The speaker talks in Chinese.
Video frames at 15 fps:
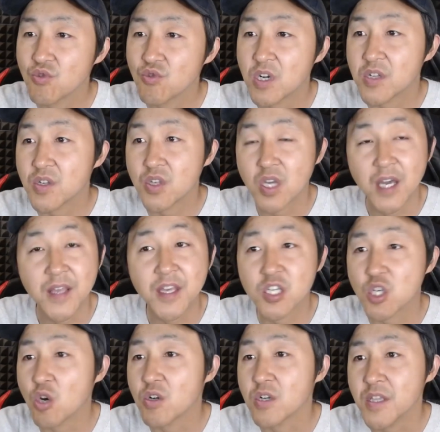是说还在
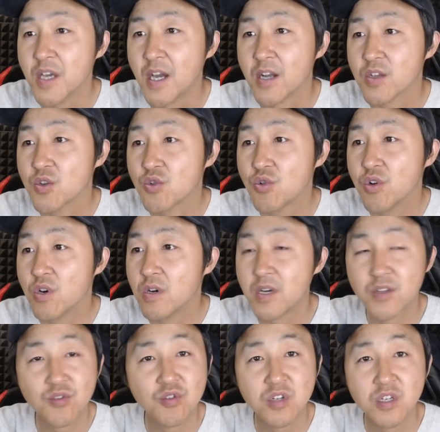招人呢，
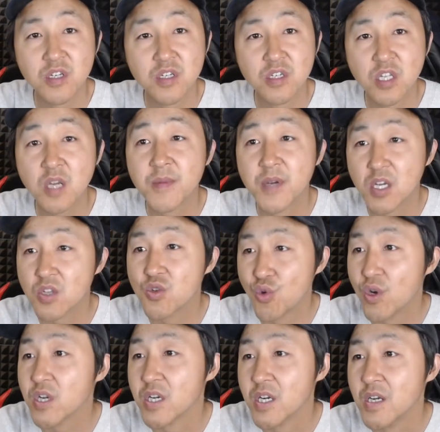就是特别
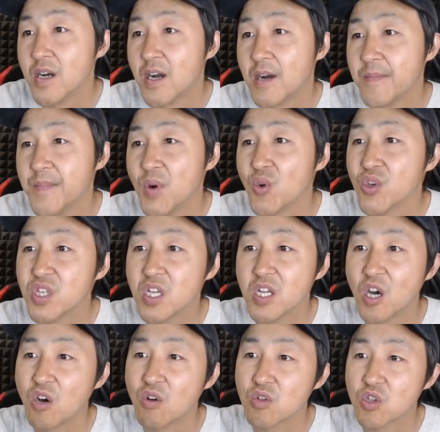缺人啊。某医
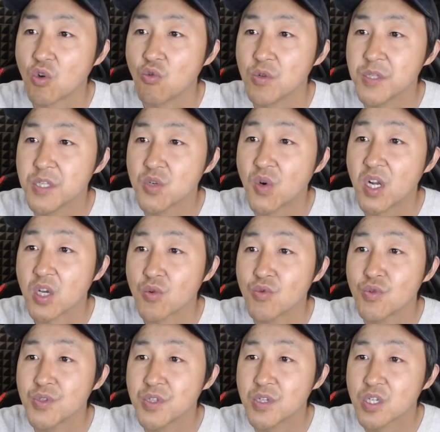疗投资管理
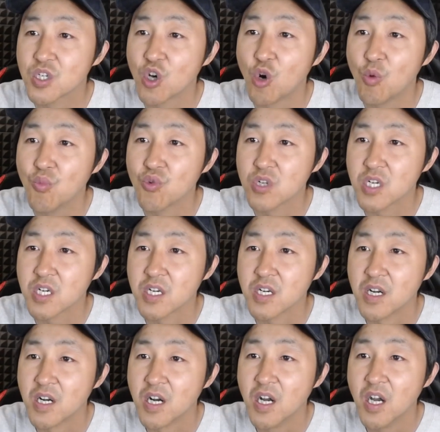公司招募这
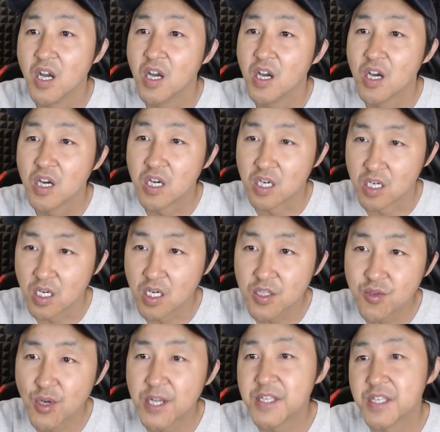个核
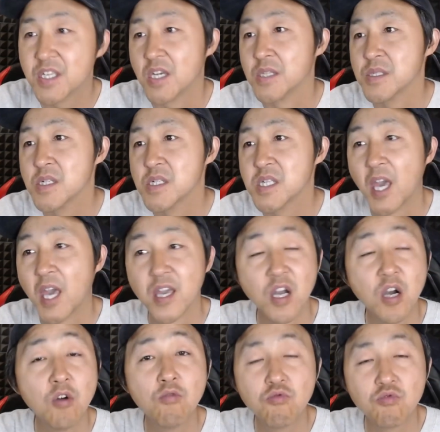酸检测采
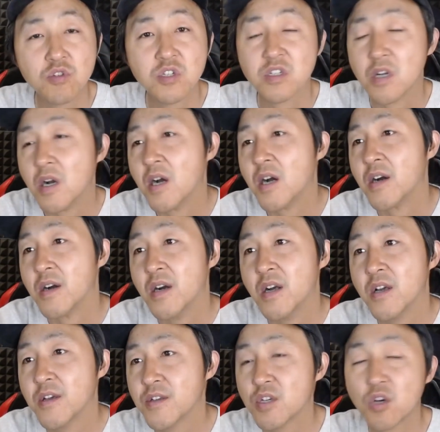样护士啊，
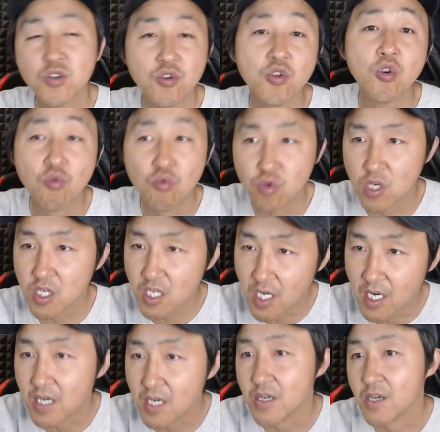要求有护士
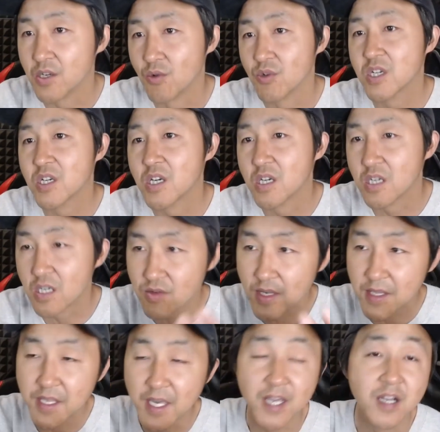证，有这个核
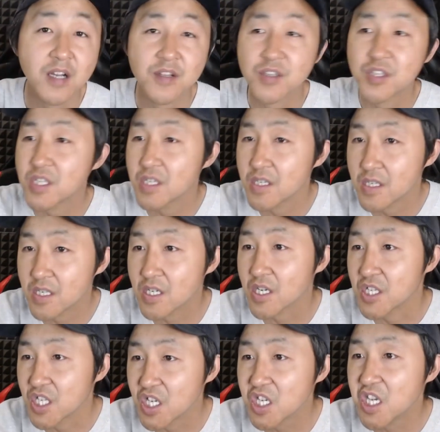酸采样这个
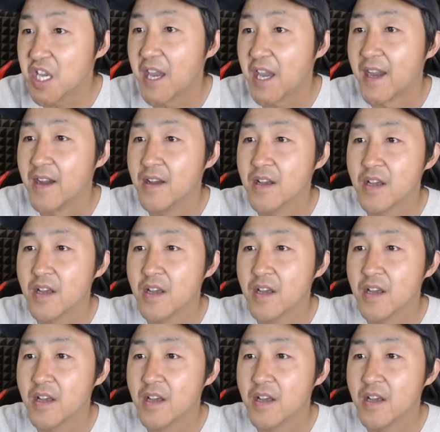经验，